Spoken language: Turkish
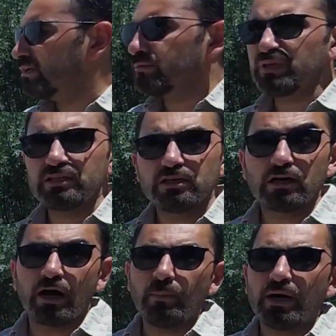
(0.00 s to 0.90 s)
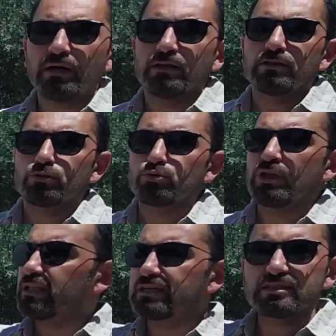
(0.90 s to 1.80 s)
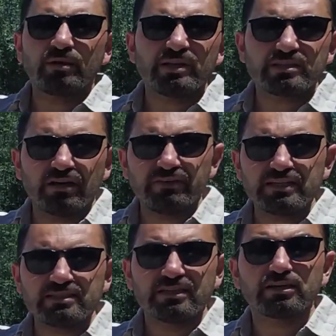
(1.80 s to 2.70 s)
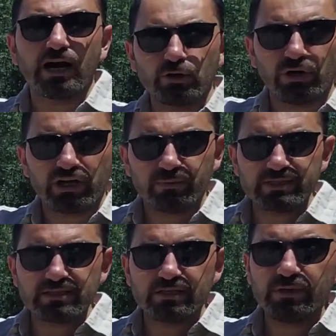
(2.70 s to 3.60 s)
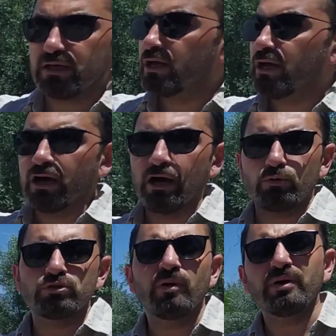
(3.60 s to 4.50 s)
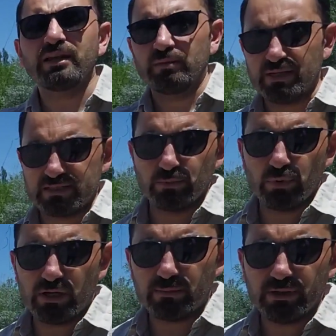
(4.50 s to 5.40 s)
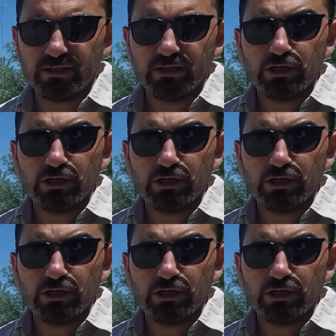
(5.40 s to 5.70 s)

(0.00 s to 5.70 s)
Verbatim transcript: Bir e, ama sürekli kısa mesafe gitseydi kargo arabası gibi ha o zaman ben almazdım bu arabayı.